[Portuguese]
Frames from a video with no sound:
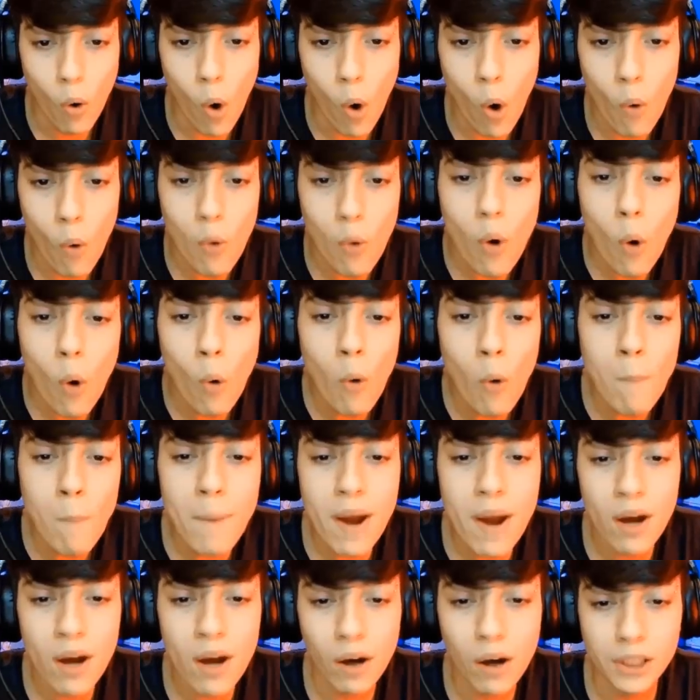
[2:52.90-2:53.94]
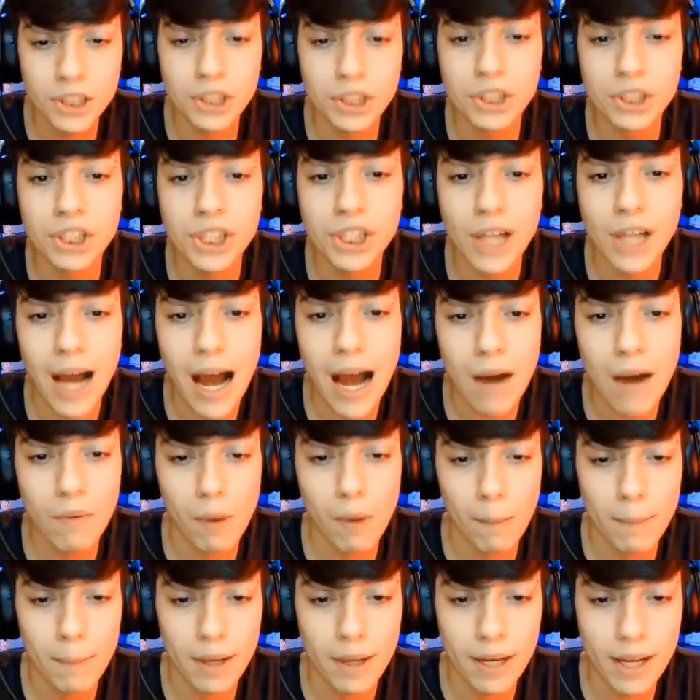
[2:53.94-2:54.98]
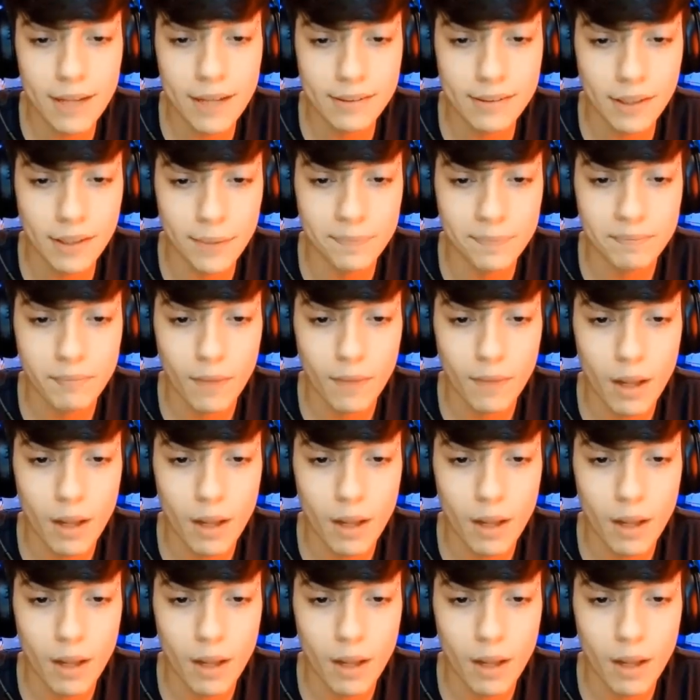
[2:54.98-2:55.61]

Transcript: com o peiote de água, beleza?